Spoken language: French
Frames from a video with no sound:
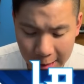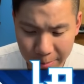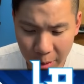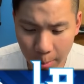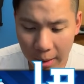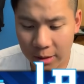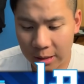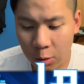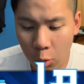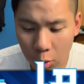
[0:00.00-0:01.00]
Mais ben,
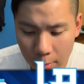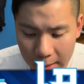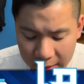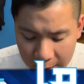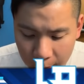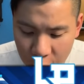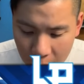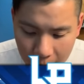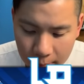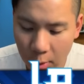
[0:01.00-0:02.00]
c'est cool, mais c'est poche
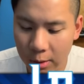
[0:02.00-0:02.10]
quand même.